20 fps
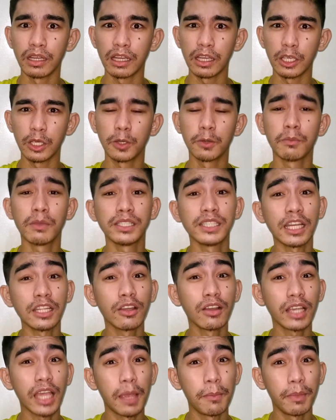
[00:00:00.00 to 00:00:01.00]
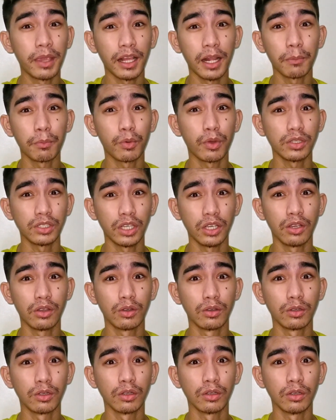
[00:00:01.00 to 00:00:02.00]
yung masyadong chemical po kasi
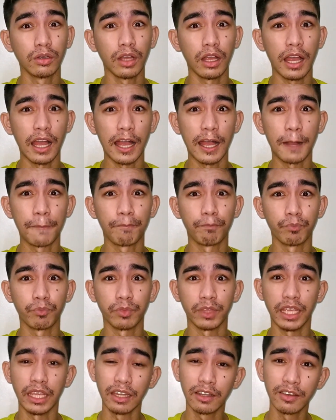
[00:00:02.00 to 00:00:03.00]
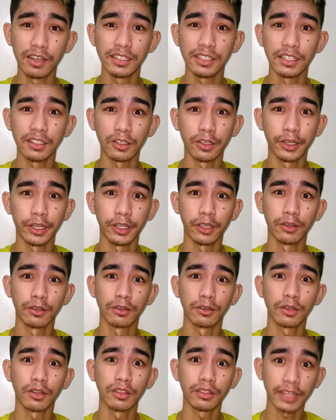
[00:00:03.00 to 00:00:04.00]
yung um, ingredient or
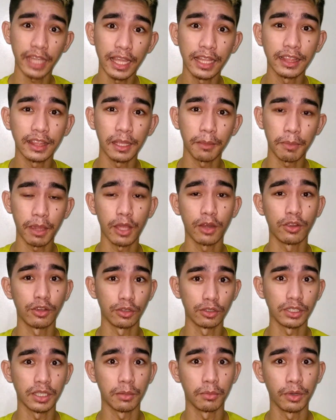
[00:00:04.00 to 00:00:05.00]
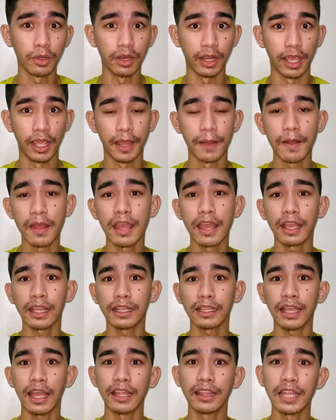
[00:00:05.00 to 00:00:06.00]
yung content na meron yung sabon eh.
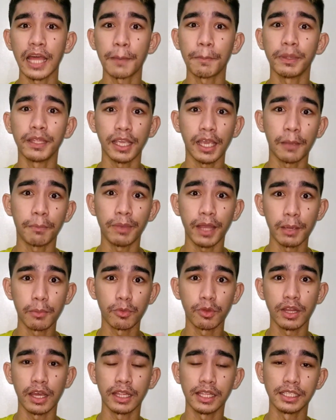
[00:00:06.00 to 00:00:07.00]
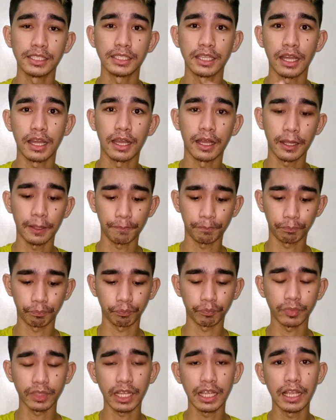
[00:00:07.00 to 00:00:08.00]
Kaya dapat i-apply muna natin sa
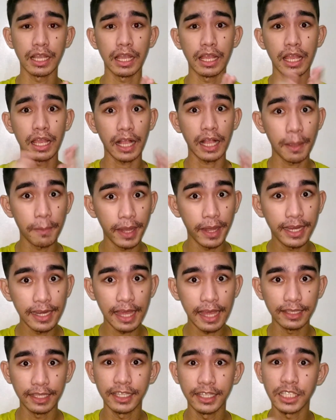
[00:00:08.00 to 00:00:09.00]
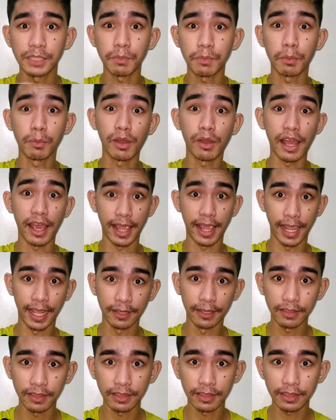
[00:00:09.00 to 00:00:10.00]
kamay natin, tapos
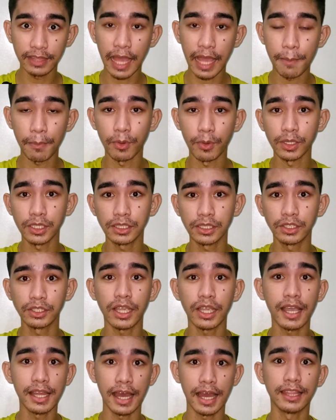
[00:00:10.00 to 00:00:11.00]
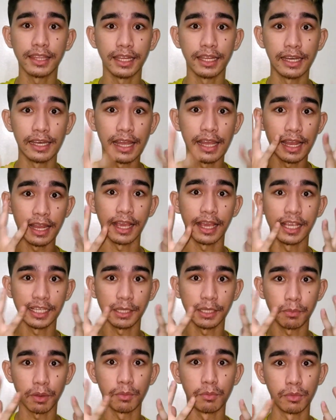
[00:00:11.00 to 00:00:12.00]
pabulain, tapos tsaka natin ilalagay
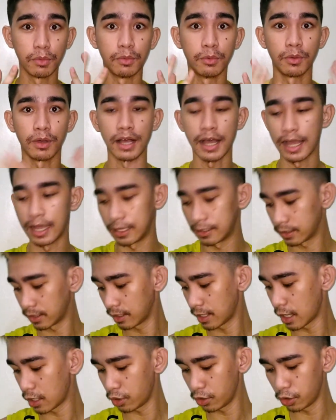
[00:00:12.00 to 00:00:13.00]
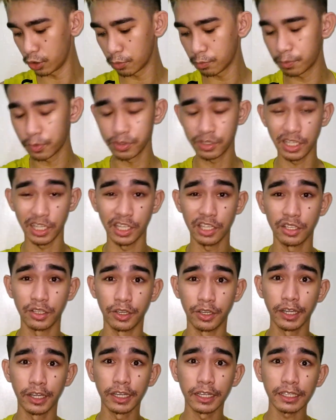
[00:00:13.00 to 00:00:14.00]
sa pagmumuka. Ganun yung
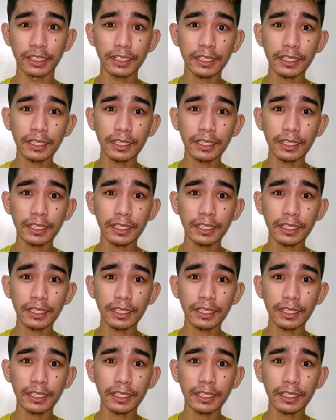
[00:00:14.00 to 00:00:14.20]
procedure